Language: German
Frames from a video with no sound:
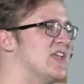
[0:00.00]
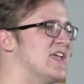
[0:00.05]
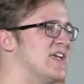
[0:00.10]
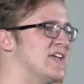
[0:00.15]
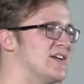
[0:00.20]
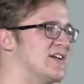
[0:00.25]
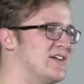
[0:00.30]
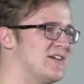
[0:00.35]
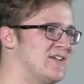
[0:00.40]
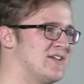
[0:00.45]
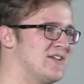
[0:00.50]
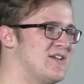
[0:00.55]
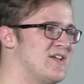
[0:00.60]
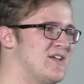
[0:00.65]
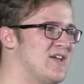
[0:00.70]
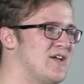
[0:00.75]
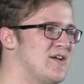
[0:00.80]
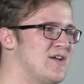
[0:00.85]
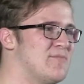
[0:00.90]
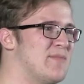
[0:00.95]
liegen.
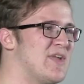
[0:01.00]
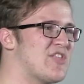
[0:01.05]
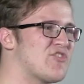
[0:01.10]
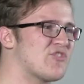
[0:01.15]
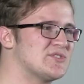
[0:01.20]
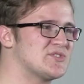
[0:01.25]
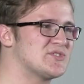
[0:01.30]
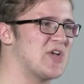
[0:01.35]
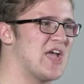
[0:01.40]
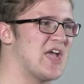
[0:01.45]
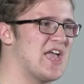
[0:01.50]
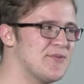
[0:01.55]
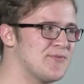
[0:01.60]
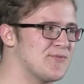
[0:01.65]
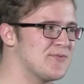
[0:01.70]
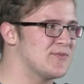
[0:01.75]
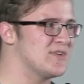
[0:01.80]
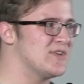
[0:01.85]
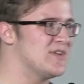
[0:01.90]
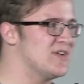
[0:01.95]
Menschen zu
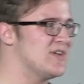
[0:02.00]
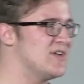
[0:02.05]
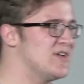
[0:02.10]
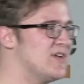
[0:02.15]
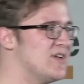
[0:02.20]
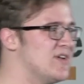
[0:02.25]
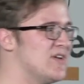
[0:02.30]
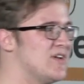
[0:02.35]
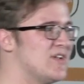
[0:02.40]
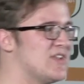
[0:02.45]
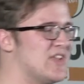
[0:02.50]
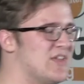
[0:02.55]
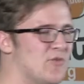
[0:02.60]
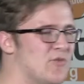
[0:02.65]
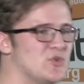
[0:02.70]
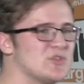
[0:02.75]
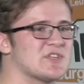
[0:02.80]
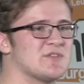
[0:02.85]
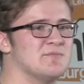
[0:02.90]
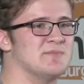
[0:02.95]
helfen, die
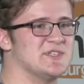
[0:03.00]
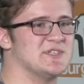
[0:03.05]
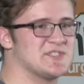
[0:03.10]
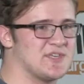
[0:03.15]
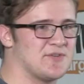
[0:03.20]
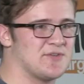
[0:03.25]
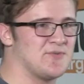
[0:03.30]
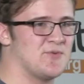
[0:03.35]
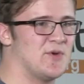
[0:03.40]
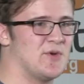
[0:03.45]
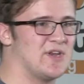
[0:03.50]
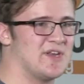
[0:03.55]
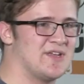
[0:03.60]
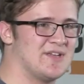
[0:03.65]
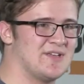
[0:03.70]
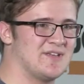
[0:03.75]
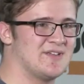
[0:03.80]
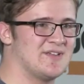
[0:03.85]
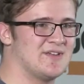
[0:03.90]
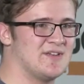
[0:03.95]
Wunden mit sich führen.
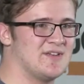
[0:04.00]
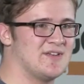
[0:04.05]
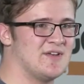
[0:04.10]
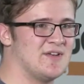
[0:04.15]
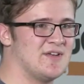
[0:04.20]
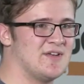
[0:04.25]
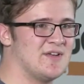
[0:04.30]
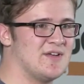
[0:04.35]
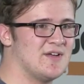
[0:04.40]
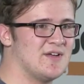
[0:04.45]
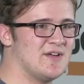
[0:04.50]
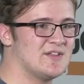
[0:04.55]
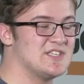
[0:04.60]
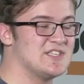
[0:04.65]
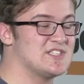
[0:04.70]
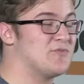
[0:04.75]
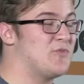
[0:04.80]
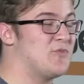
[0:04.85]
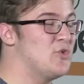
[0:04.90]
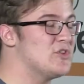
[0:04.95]

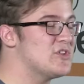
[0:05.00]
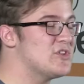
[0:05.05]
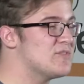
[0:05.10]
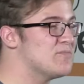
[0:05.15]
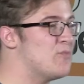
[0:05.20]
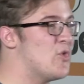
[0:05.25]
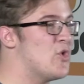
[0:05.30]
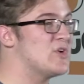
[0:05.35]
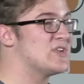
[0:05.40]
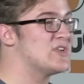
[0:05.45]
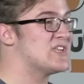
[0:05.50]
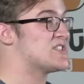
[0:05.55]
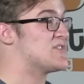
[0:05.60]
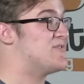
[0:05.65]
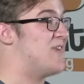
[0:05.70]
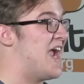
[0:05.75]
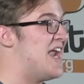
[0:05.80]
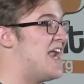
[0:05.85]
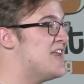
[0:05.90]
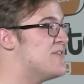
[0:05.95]
Diese Wunden mögen das
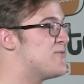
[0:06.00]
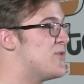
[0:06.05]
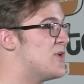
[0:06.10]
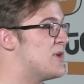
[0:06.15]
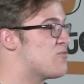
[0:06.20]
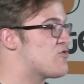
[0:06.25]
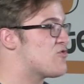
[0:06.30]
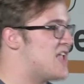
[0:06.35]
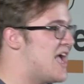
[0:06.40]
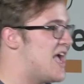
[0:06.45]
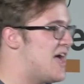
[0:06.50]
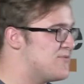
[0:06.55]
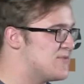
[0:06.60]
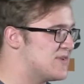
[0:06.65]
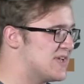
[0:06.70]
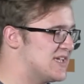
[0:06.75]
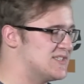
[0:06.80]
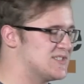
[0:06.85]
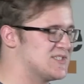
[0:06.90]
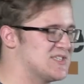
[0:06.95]
Weinen vor dem
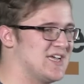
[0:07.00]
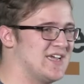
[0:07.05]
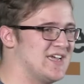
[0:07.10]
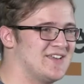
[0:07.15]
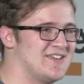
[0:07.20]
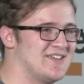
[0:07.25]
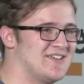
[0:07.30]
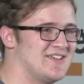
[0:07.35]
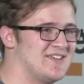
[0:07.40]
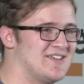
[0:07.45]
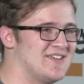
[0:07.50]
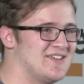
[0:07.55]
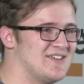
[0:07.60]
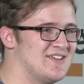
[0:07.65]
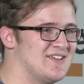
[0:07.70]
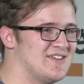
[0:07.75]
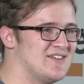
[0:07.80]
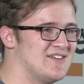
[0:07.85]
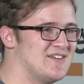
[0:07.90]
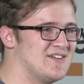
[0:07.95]
Schlafengehen sein,
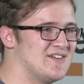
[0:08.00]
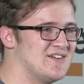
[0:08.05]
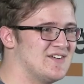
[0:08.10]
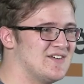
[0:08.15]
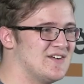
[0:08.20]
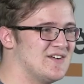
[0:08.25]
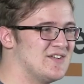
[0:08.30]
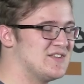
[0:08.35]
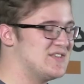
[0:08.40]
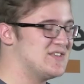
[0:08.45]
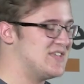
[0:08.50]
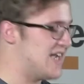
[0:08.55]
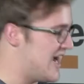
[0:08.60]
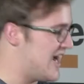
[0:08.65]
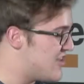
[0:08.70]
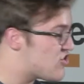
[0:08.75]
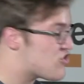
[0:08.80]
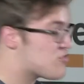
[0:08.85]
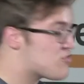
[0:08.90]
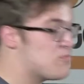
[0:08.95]
die
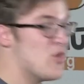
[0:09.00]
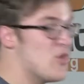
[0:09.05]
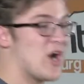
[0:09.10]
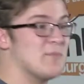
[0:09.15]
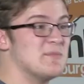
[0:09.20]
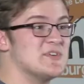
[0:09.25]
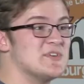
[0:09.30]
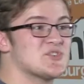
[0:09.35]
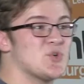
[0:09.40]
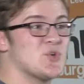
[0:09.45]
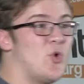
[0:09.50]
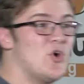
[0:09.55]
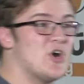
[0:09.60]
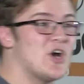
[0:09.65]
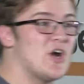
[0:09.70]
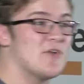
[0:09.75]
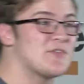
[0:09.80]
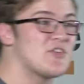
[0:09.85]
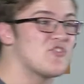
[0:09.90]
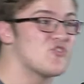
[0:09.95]
Rittspuren bis hoch
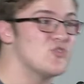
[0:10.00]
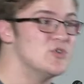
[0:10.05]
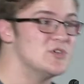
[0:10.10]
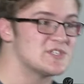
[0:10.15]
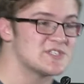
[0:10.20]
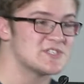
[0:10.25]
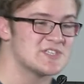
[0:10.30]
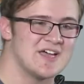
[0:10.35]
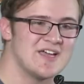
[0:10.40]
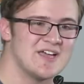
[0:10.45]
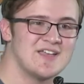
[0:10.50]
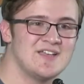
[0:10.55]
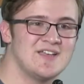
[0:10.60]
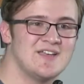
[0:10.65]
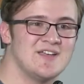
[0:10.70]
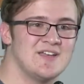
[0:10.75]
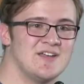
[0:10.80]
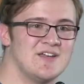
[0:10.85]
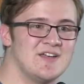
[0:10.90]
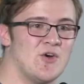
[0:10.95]
auf die Schulter
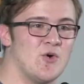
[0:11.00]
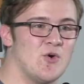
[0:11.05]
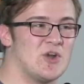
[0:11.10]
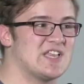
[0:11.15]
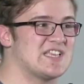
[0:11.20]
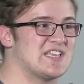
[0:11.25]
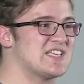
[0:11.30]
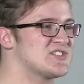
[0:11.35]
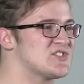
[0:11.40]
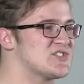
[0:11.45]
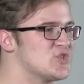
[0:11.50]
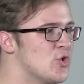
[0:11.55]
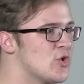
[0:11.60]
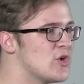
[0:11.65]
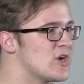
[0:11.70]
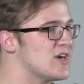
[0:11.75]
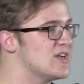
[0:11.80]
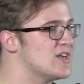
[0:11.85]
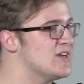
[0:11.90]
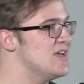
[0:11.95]
oder das
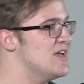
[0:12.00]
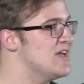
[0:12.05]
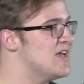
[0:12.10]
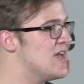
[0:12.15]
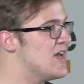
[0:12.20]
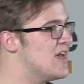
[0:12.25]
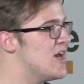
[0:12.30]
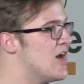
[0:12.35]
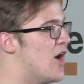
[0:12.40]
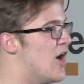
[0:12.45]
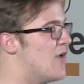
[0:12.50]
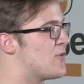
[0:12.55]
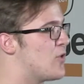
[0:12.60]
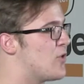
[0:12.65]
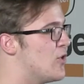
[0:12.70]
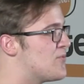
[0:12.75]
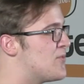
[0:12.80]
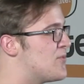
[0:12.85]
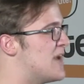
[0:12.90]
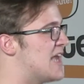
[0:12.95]
Ducken
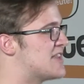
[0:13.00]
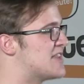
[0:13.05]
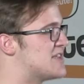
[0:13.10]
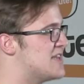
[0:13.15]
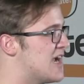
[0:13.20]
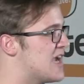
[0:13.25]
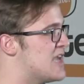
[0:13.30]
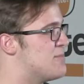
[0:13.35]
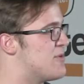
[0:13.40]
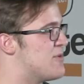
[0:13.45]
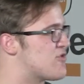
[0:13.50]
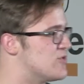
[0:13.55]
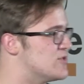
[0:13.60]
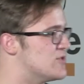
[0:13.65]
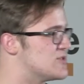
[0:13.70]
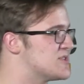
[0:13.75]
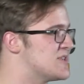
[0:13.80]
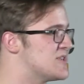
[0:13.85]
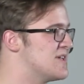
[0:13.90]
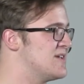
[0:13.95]
aufgrund von
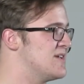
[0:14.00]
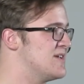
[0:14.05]
Artilleriebeschuss.